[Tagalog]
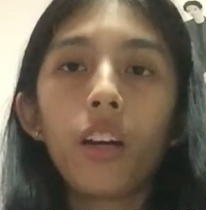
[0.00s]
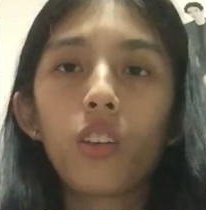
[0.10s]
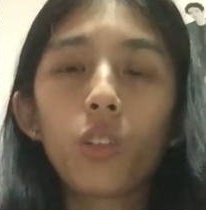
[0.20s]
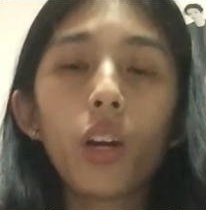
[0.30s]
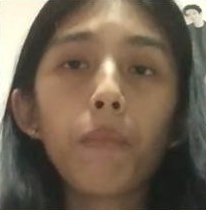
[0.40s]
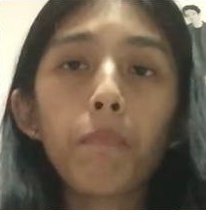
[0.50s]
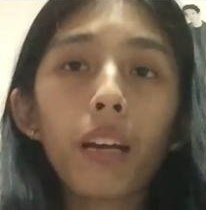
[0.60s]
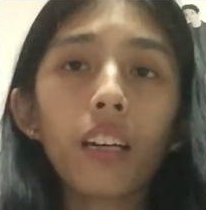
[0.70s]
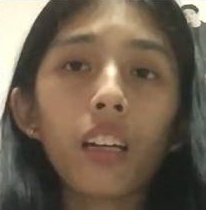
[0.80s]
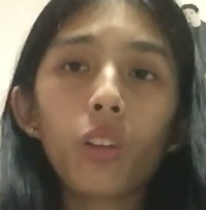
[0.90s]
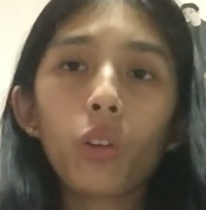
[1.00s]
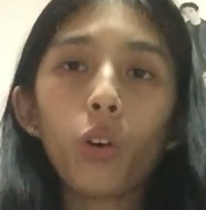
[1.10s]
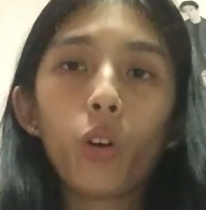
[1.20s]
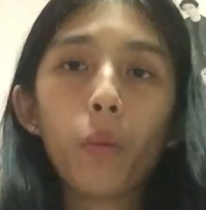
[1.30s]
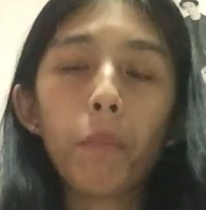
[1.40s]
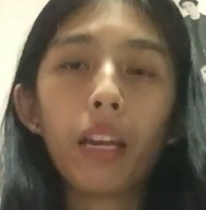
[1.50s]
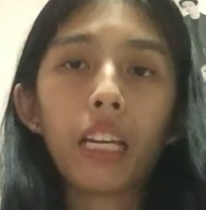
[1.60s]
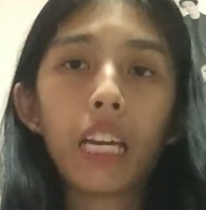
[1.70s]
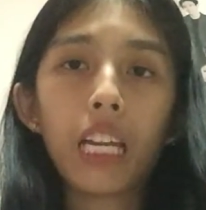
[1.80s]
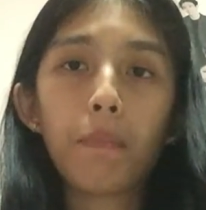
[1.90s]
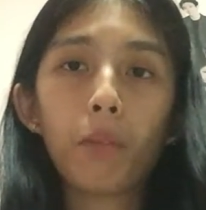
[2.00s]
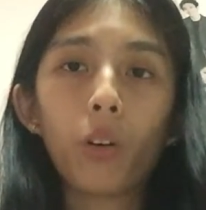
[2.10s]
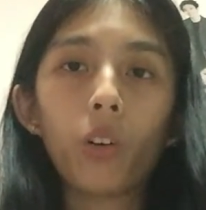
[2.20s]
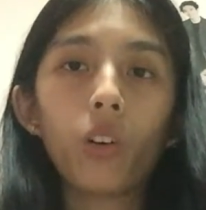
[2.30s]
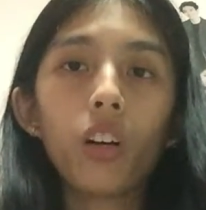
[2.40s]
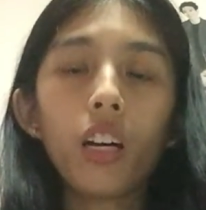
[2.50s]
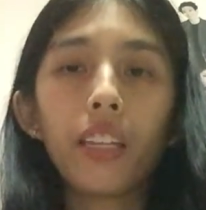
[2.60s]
So if magkatotoo yung panaginip ko,